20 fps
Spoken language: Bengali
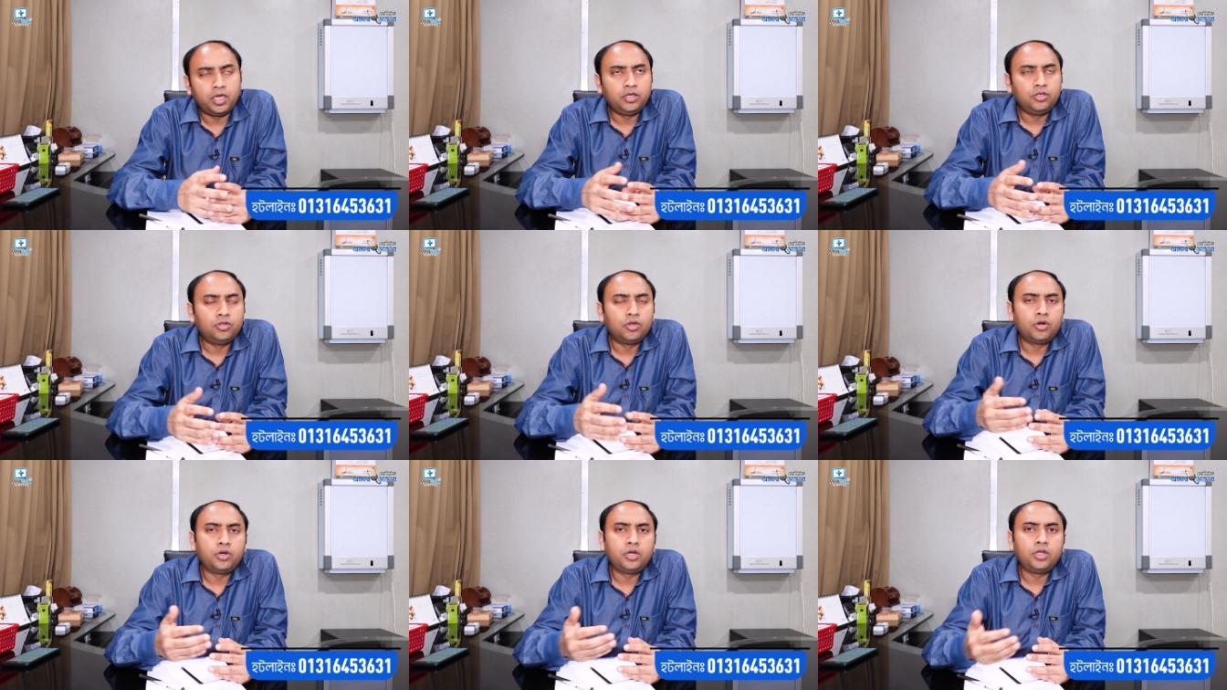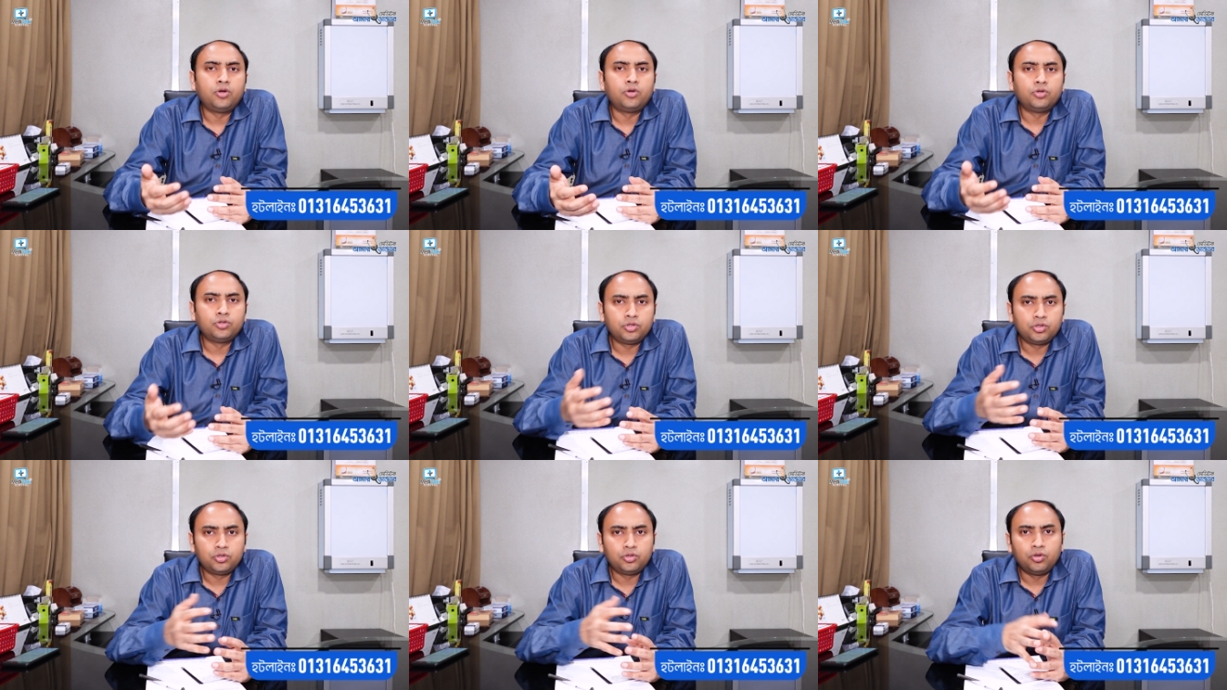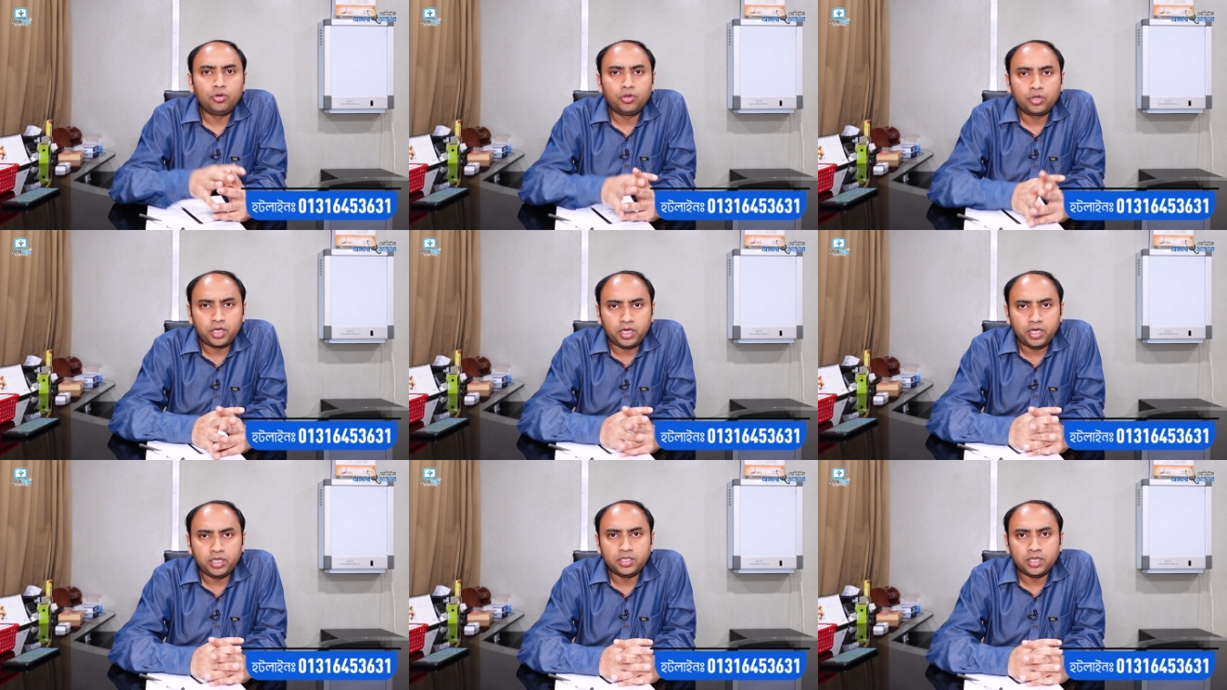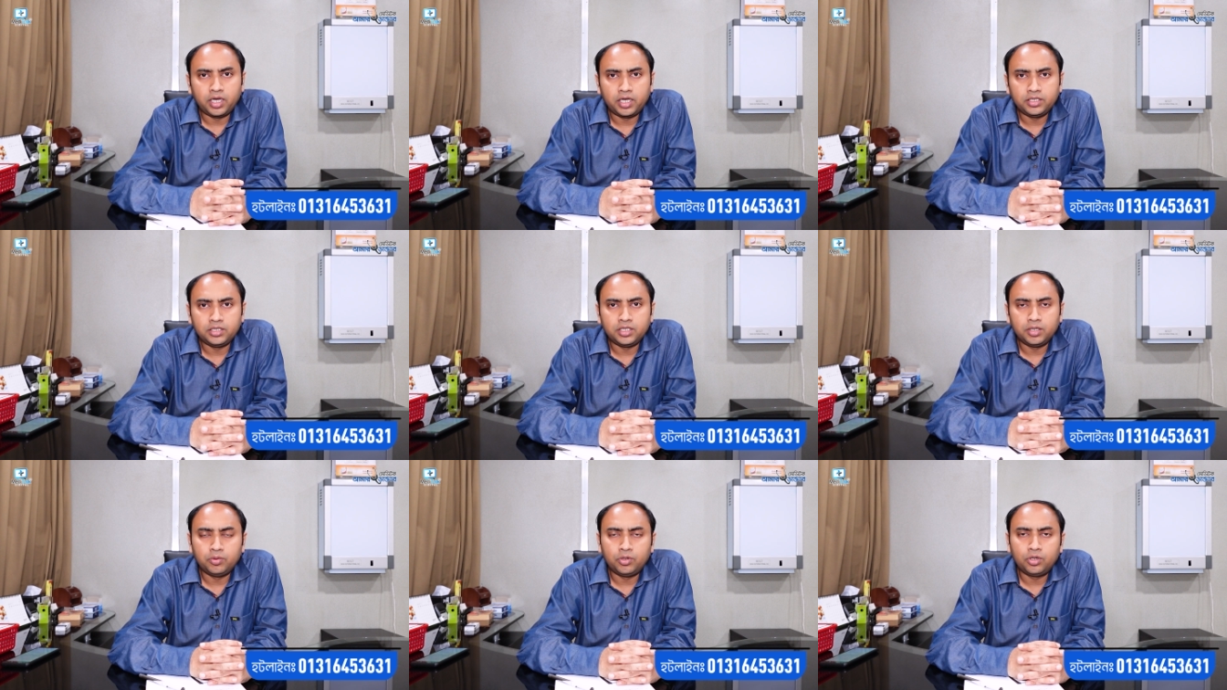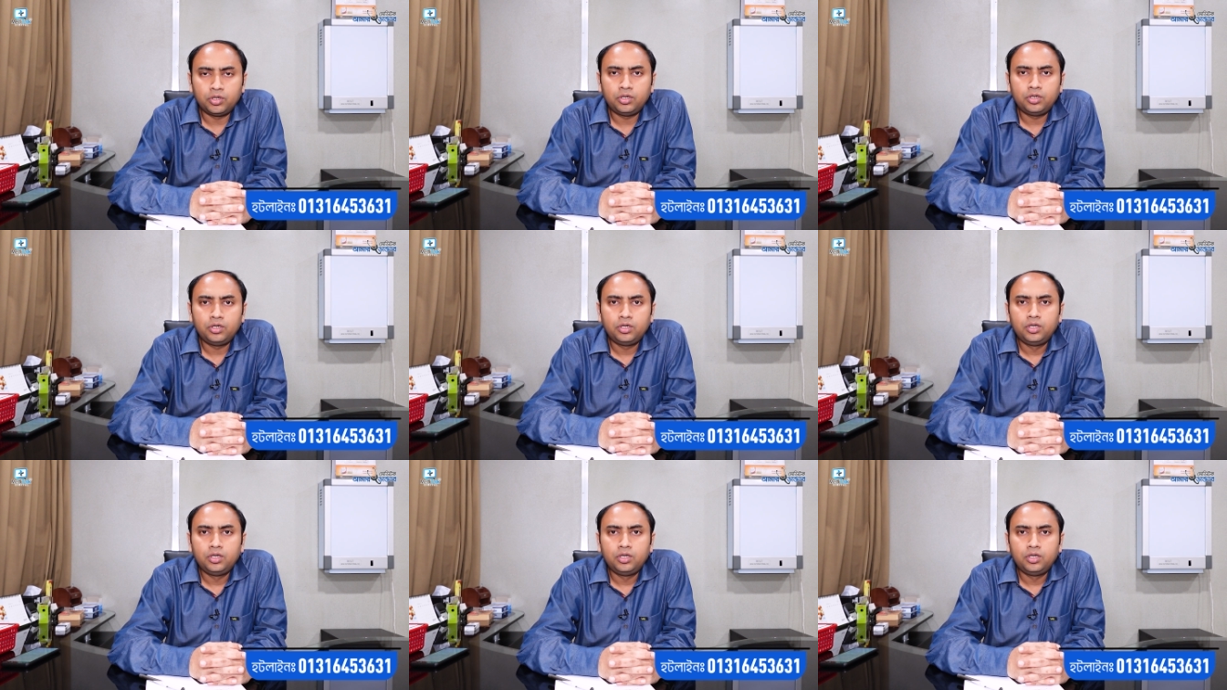এই ধরনের ওষুধগুলো খেয়ে যাই যেমন